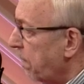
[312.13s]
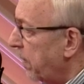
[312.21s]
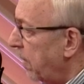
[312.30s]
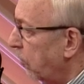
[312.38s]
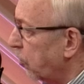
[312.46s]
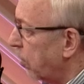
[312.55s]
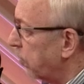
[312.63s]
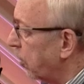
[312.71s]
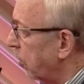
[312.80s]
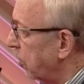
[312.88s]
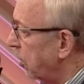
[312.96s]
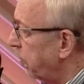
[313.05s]
nie muszą
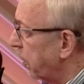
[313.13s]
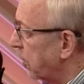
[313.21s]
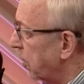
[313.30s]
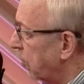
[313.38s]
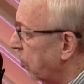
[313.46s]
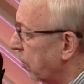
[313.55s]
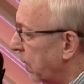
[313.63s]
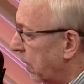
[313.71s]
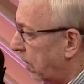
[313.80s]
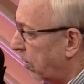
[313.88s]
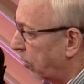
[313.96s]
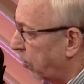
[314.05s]
przechodzić procedury
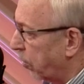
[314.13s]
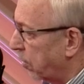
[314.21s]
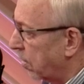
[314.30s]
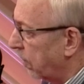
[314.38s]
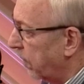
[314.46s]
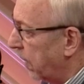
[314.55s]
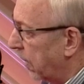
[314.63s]
konkursowej